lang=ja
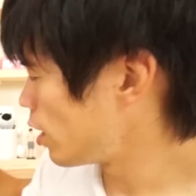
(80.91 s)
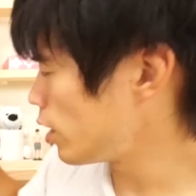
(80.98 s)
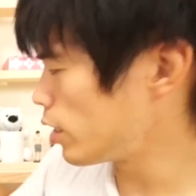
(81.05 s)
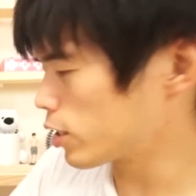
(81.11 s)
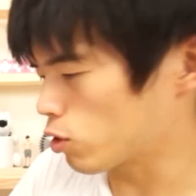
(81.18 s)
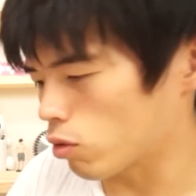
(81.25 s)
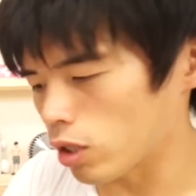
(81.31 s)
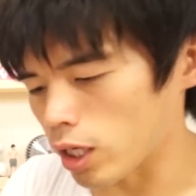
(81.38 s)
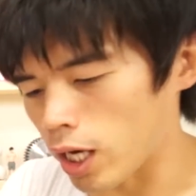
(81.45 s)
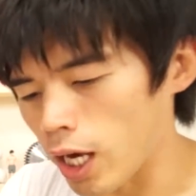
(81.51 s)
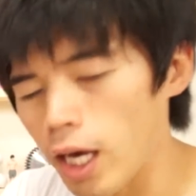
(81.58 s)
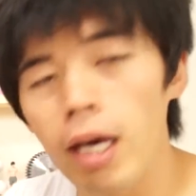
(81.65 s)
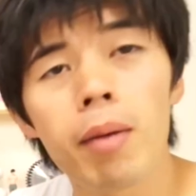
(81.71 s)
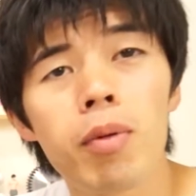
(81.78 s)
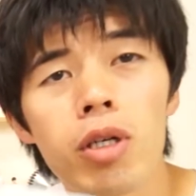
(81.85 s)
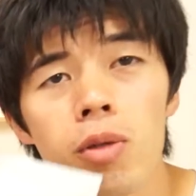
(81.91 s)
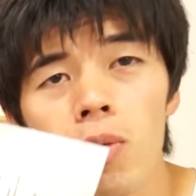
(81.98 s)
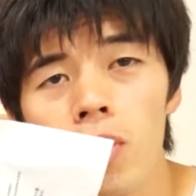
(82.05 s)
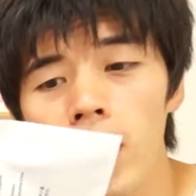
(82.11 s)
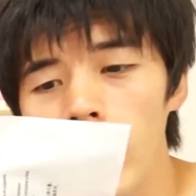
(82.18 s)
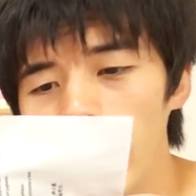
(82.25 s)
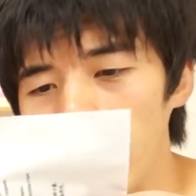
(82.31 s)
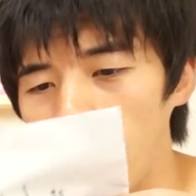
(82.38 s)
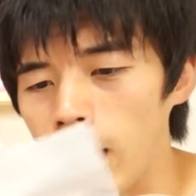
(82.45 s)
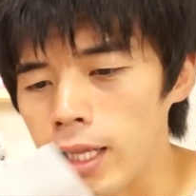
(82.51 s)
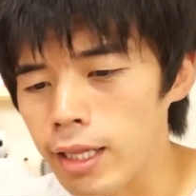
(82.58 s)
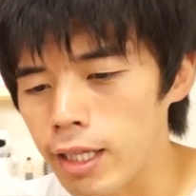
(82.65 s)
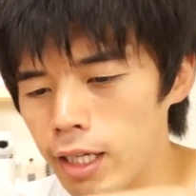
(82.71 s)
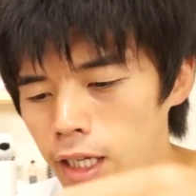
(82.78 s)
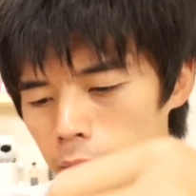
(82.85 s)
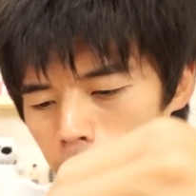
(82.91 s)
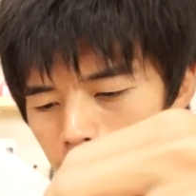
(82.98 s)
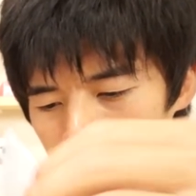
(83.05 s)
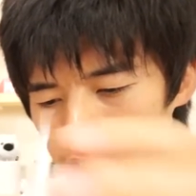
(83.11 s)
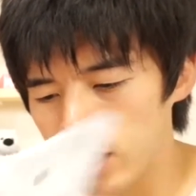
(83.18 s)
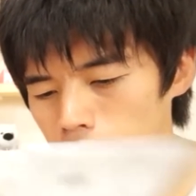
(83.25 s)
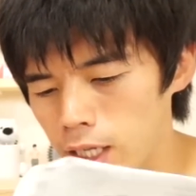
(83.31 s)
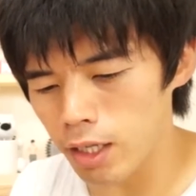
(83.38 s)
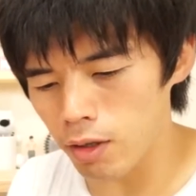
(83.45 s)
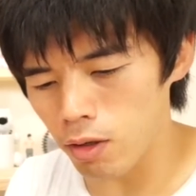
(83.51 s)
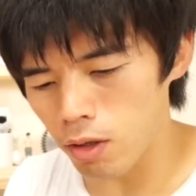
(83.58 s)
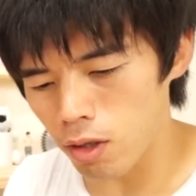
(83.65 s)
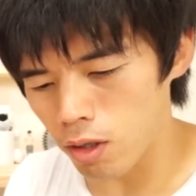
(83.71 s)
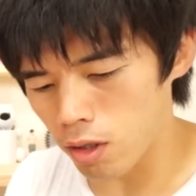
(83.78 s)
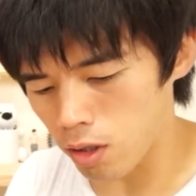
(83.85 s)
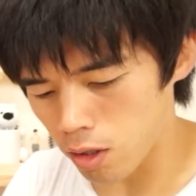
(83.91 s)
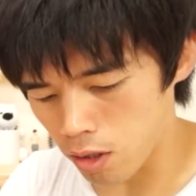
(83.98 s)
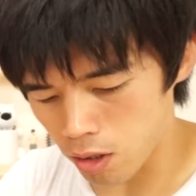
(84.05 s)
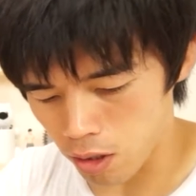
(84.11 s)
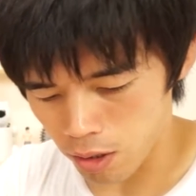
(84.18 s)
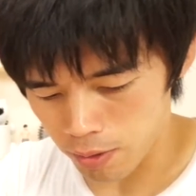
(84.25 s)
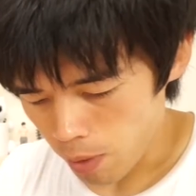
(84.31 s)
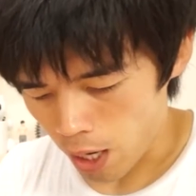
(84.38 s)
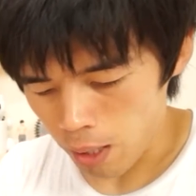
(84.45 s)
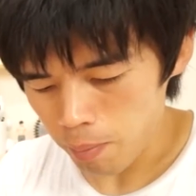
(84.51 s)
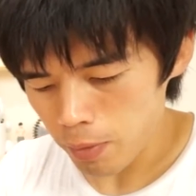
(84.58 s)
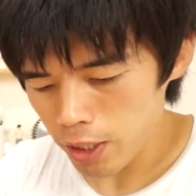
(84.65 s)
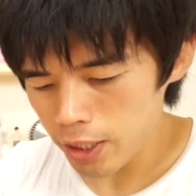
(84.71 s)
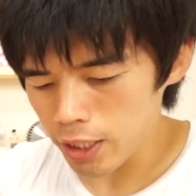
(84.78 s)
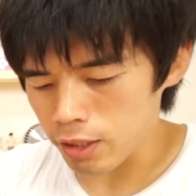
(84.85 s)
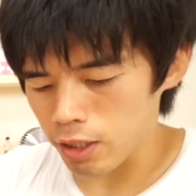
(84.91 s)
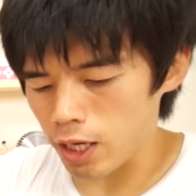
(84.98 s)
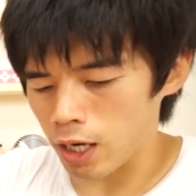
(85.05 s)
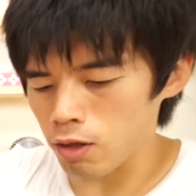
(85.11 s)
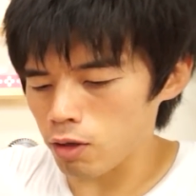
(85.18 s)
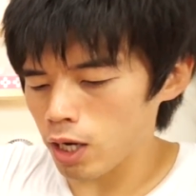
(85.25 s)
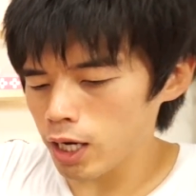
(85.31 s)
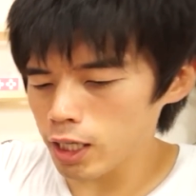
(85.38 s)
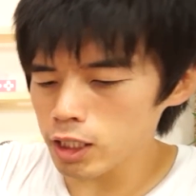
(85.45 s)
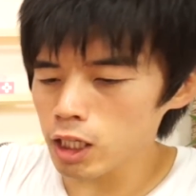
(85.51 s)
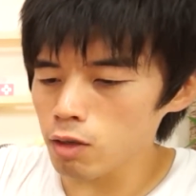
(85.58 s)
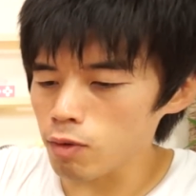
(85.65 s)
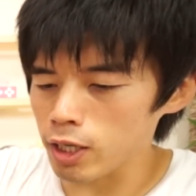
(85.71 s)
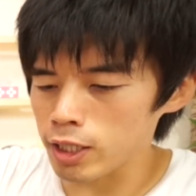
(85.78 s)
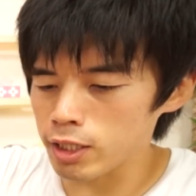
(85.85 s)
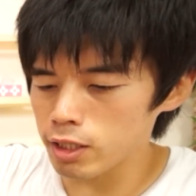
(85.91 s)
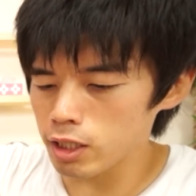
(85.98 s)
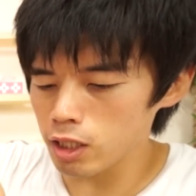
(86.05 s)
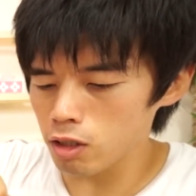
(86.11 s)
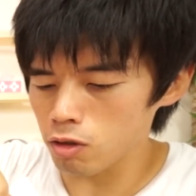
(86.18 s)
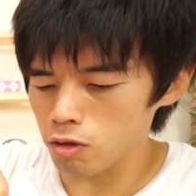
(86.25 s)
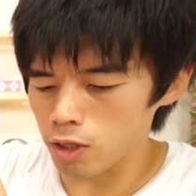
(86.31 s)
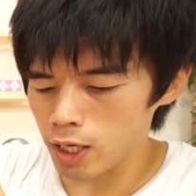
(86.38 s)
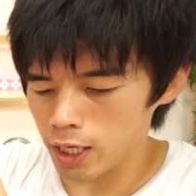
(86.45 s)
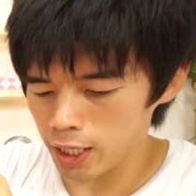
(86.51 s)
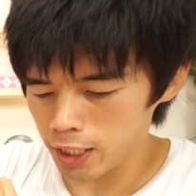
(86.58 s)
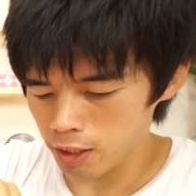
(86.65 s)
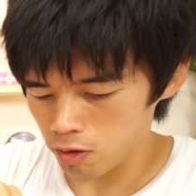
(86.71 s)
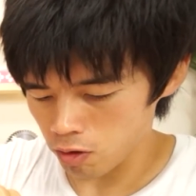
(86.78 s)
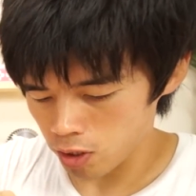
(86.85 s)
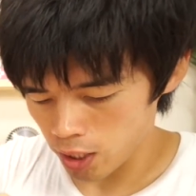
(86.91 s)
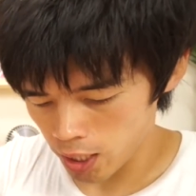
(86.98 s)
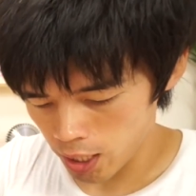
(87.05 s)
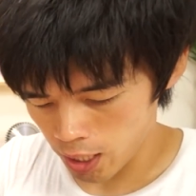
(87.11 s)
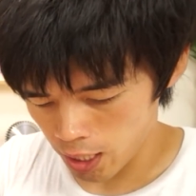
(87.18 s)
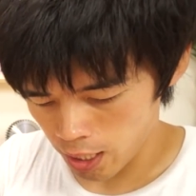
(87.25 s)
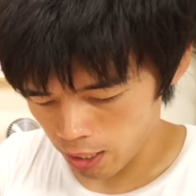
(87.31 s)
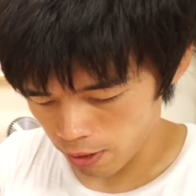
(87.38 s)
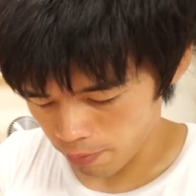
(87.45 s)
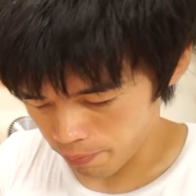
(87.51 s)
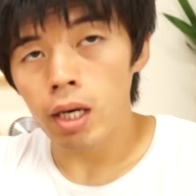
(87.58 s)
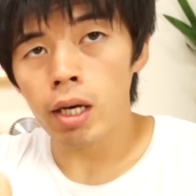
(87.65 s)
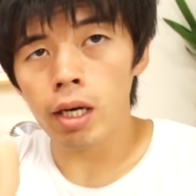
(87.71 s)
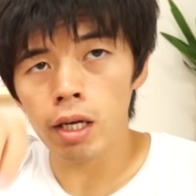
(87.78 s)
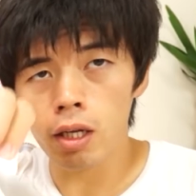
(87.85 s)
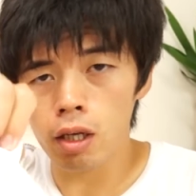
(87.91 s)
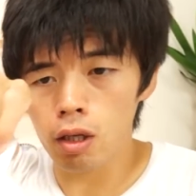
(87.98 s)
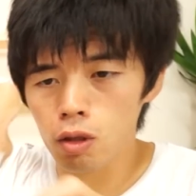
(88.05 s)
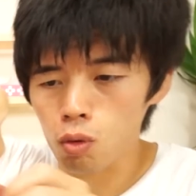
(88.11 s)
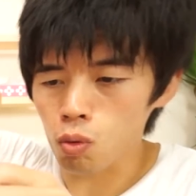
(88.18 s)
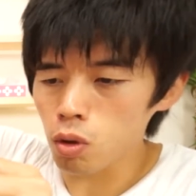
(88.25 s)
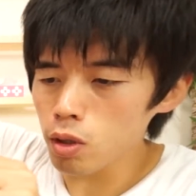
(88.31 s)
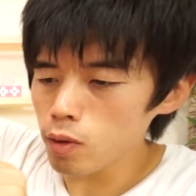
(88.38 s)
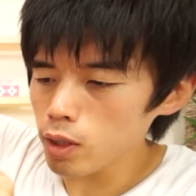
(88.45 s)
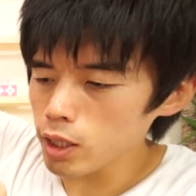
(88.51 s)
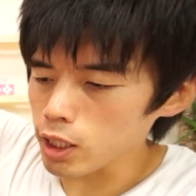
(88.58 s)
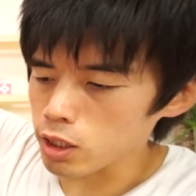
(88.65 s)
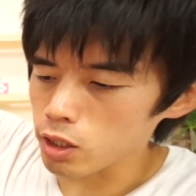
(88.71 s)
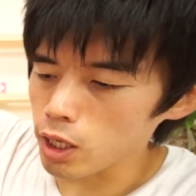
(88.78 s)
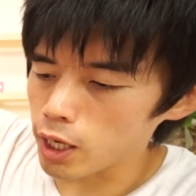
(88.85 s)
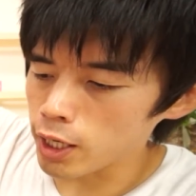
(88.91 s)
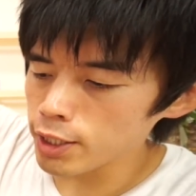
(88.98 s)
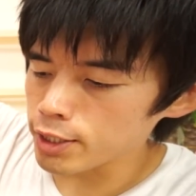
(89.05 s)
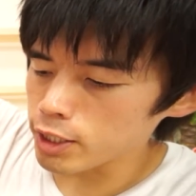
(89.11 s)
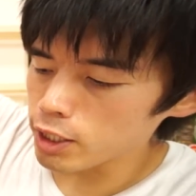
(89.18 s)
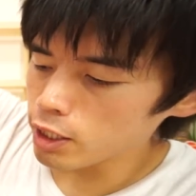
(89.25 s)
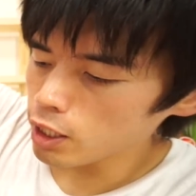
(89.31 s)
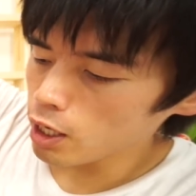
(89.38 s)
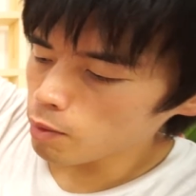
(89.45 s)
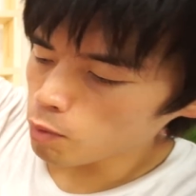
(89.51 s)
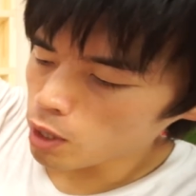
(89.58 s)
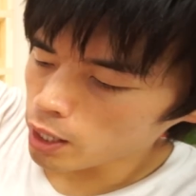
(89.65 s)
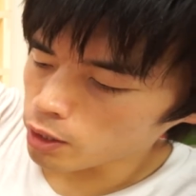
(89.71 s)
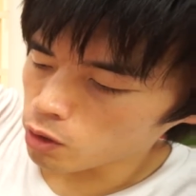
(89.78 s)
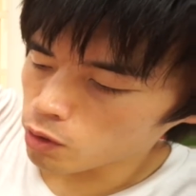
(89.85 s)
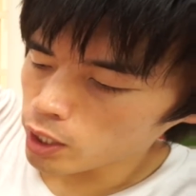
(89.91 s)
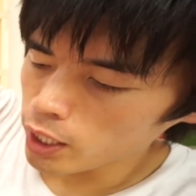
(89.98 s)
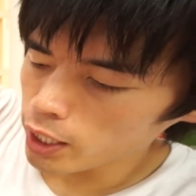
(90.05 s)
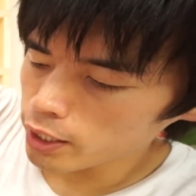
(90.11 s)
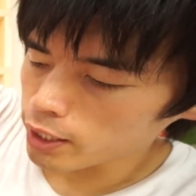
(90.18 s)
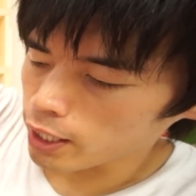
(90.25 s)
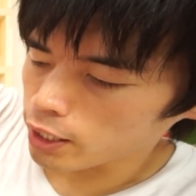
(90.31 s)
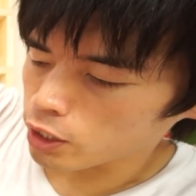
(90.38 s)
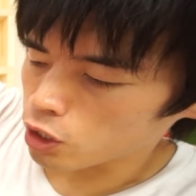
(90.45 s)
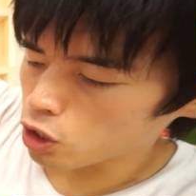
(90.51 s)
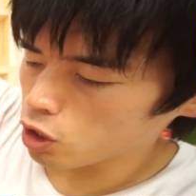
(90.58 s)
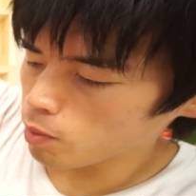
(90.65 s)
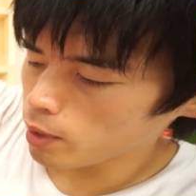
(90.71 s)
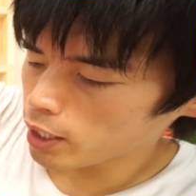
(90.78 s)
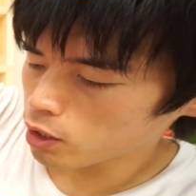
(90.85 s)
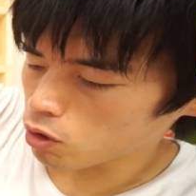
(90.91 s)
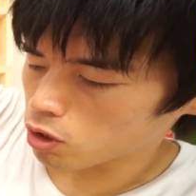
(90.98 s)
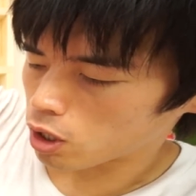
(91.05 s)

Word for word: えー、そんでケーブルもね、買ってきましたよ。まあ、あんまりですね、あの、長さは必要ないので、えーと、これはですね、HDMI の0.9メート